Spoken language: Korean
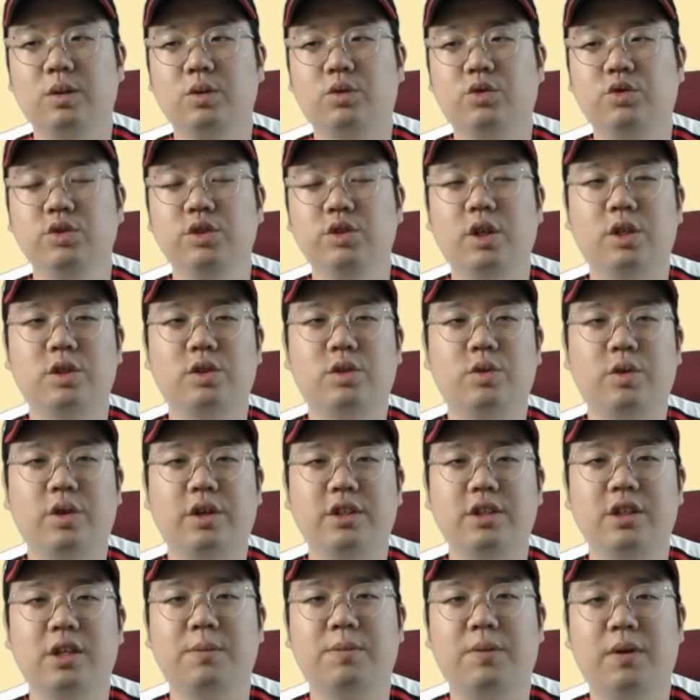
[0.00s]
중견수 쪽의
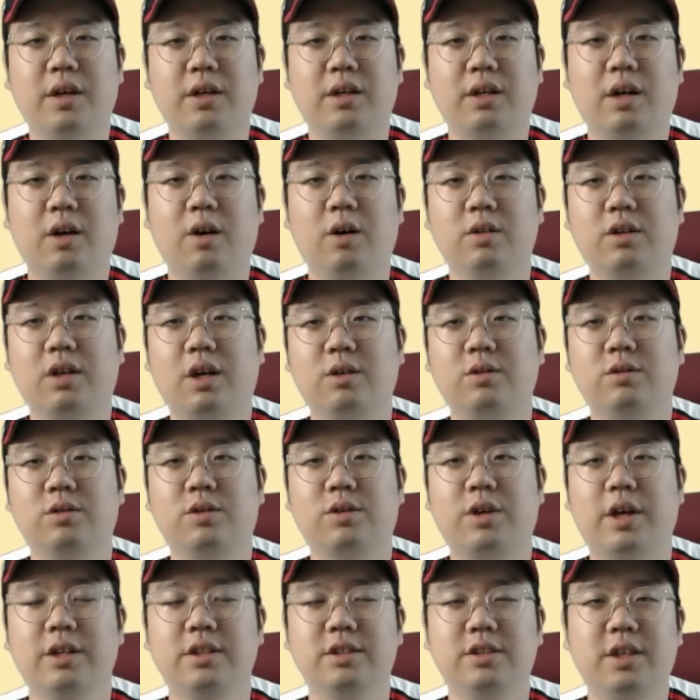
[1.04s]
희생플라이, 어, 타구
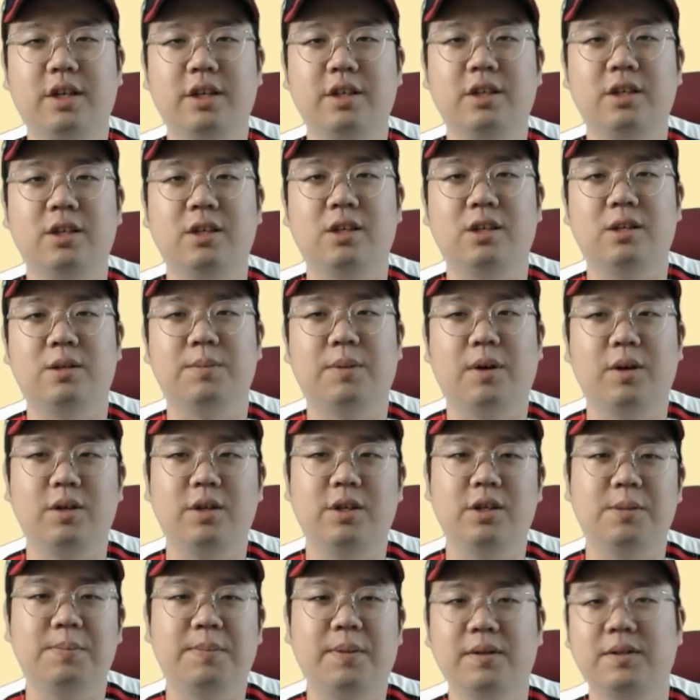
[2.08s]
굉장히
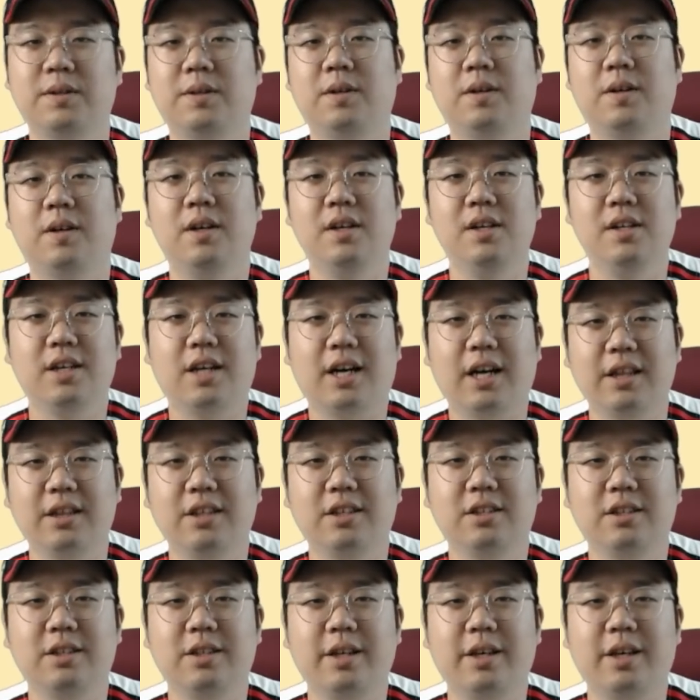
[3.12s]
멀리
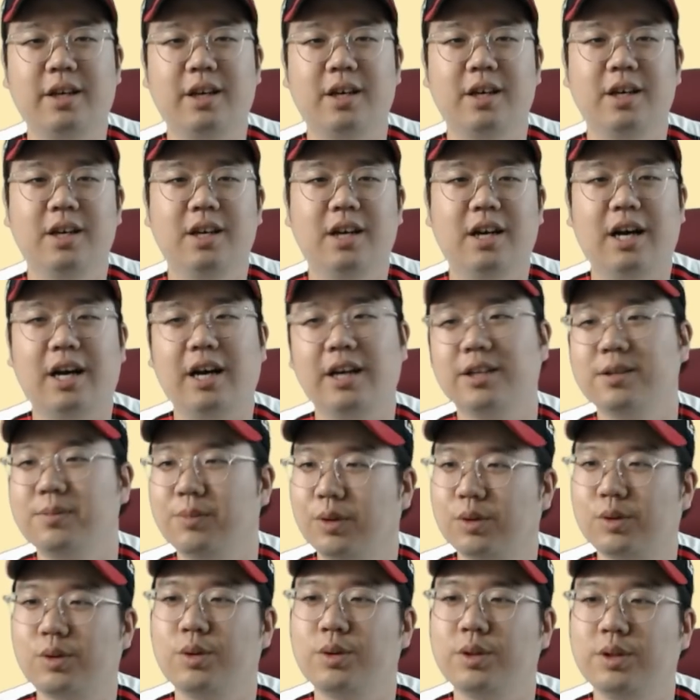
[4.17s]
뻗어갔는데 아, 이거
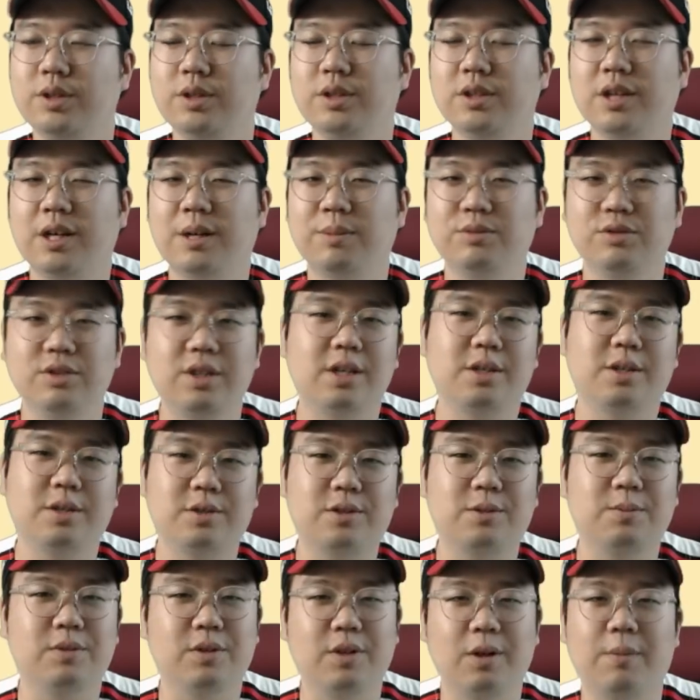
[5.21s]
목동이나
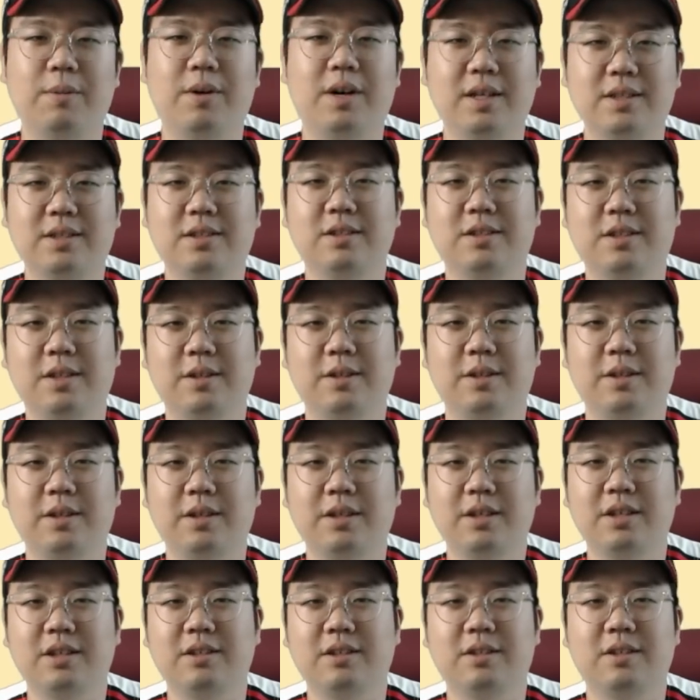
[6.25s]
문학이었으면 넘어갔을
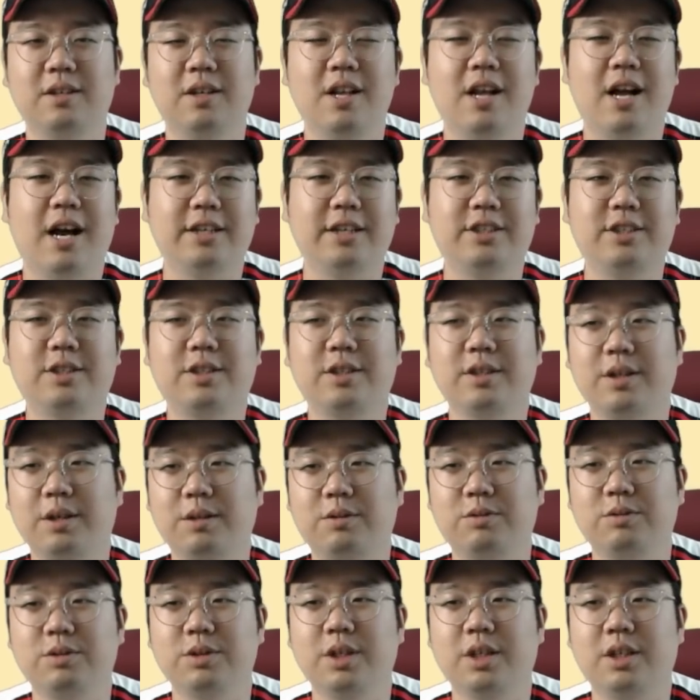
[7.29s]
텐데 어, 아쉽게
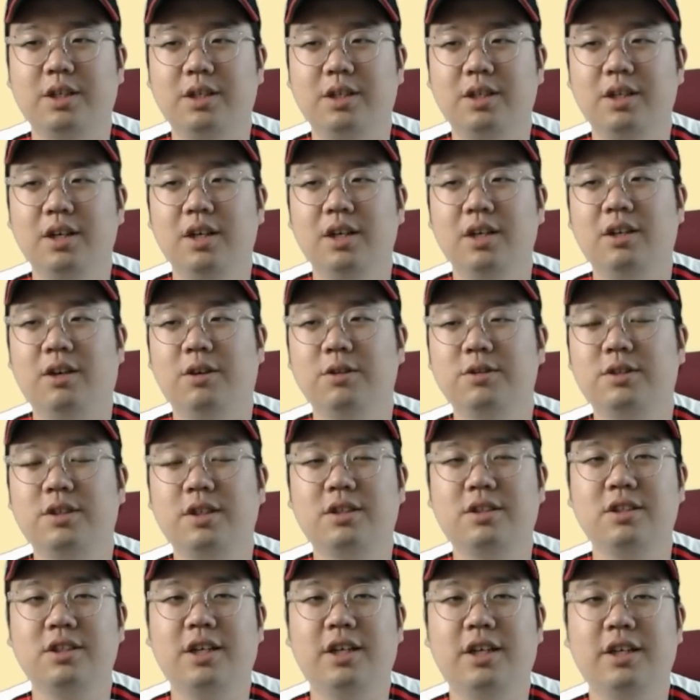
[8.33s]
됐고요.
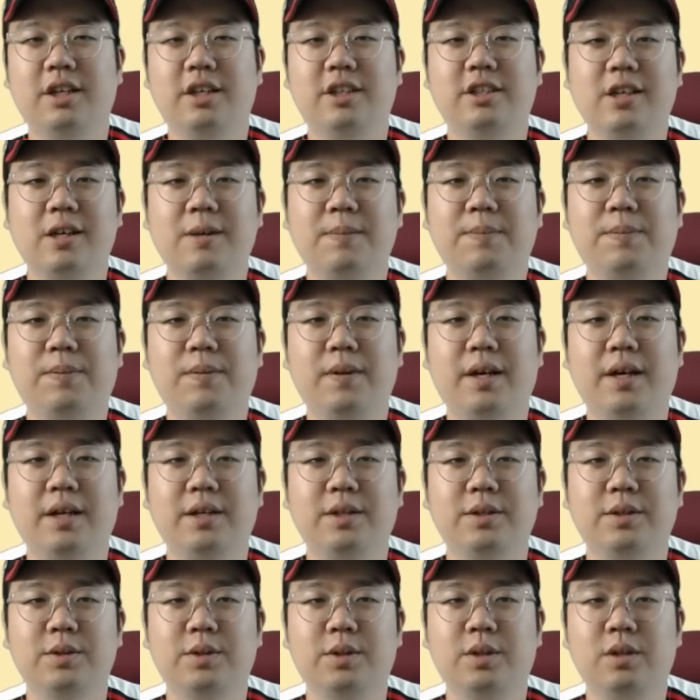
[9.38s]
어쨌든 간에
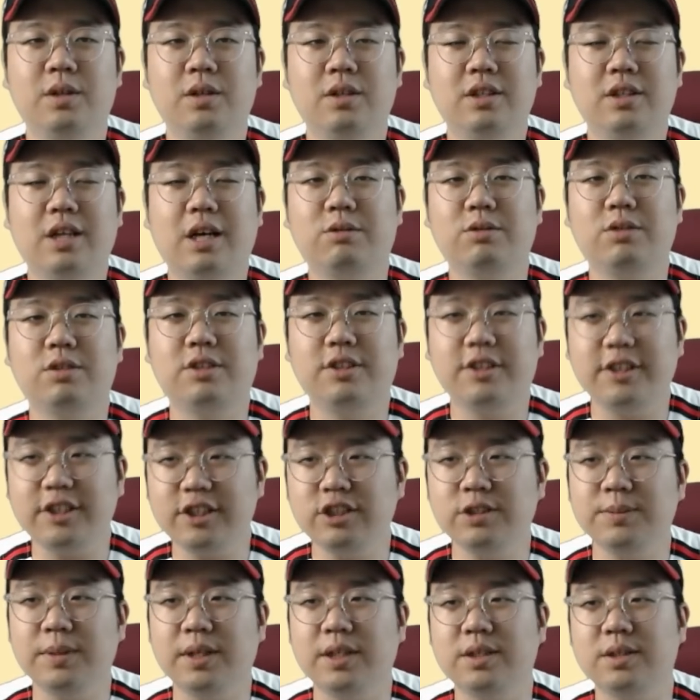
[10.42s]
희생플라이로 타구를
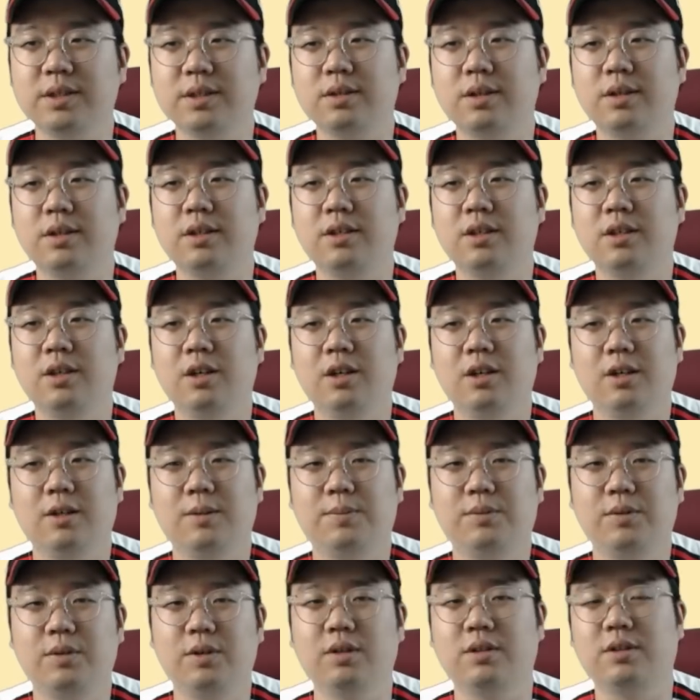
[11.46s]
띄우면서 어,
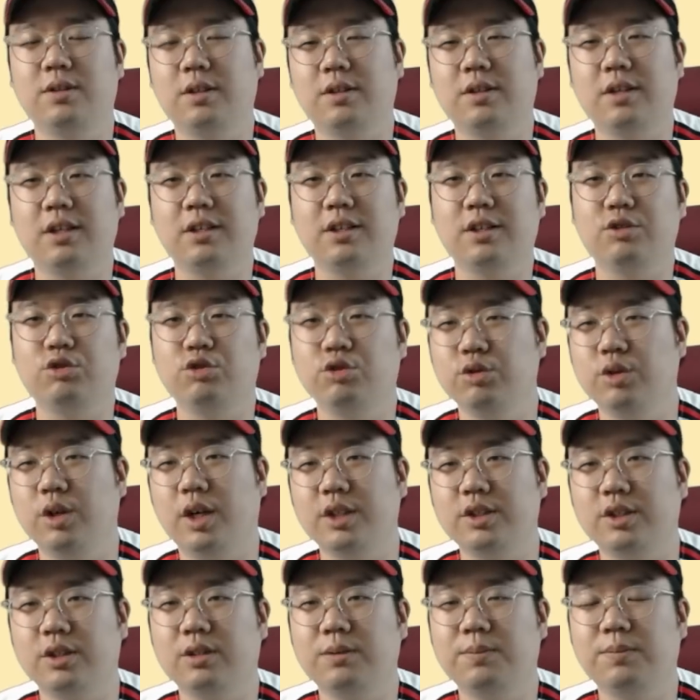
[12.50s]
불러들였다는 게
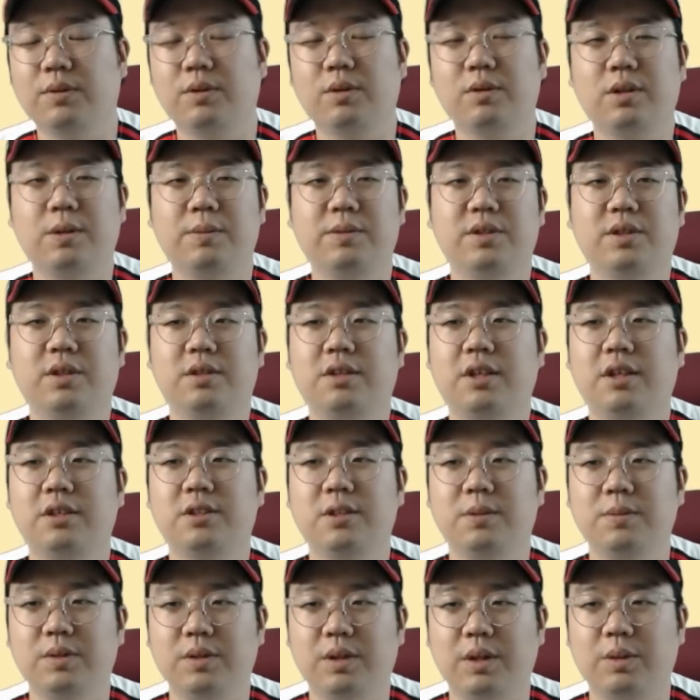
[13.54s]
중요하죠. 프로 데뷔 첫
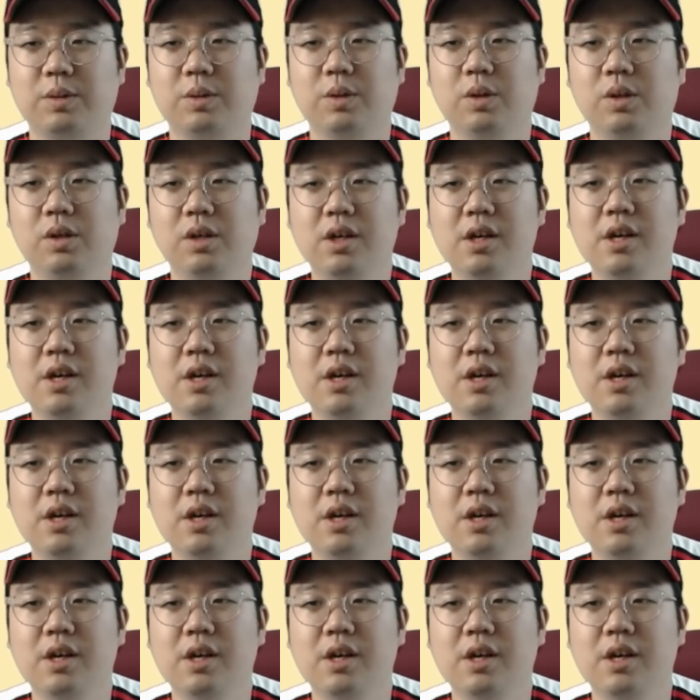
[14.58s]
타점이 됐고,